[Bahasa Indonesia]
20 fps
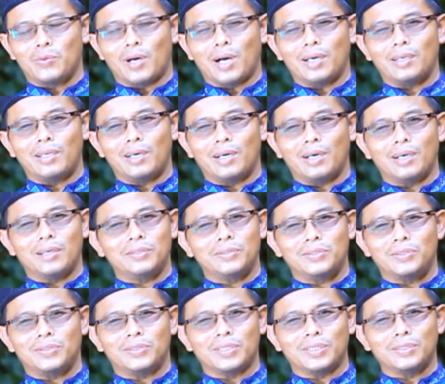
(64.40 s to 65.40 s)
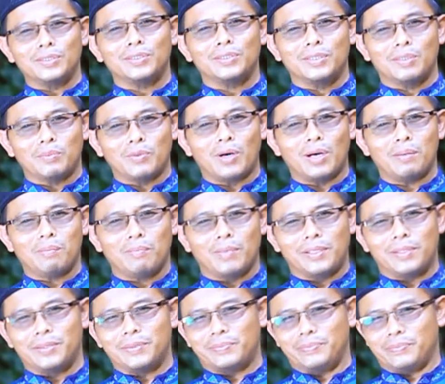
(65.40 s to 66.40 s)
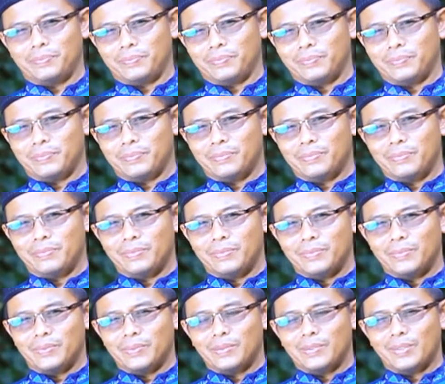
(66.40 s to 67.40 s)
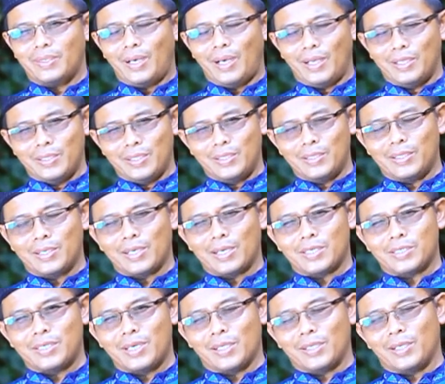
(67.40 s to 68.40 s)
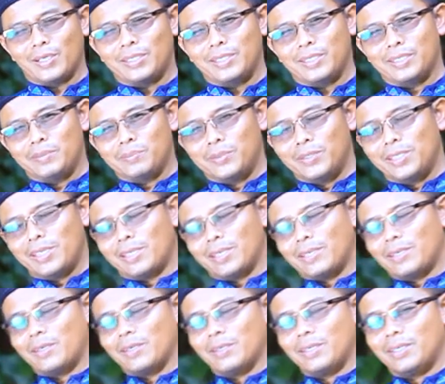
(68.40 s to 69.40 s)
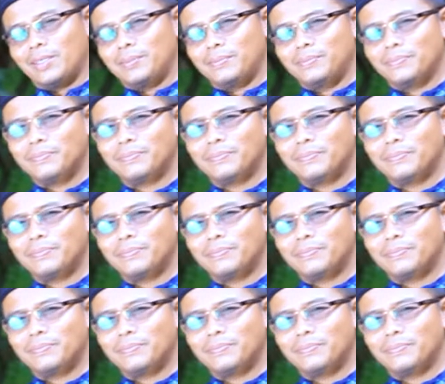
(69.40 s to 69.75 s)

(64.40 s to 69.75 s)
wa ala ali sayyidina Muhammad. Hadirin kekasih Allah yang dimuliakan Allah.